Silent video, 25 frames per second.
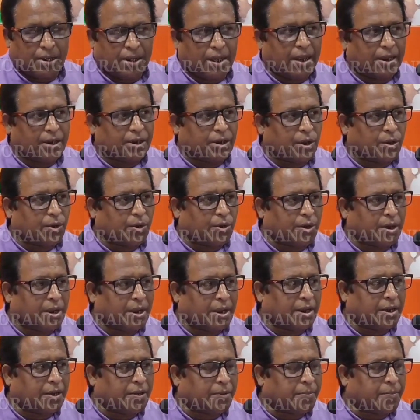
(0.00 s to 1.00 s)
এই
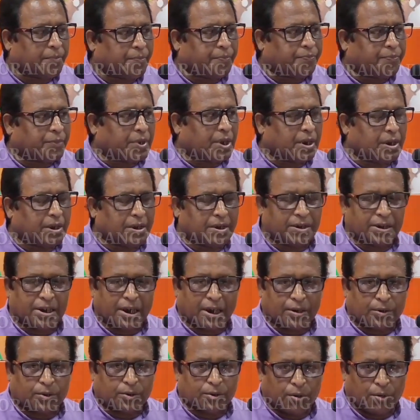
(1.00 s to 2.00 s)
ধরনের
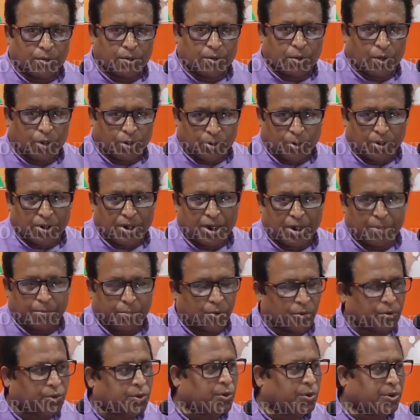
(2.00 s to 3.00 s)
হিংসাত্মক ঘটনার
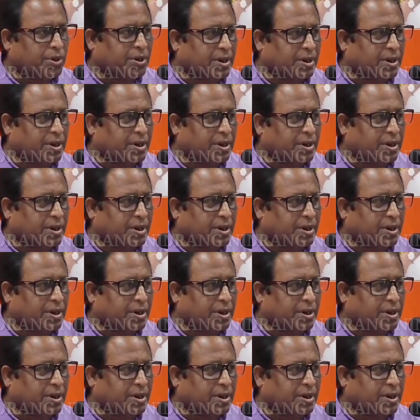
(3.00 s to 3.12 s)
মধ্য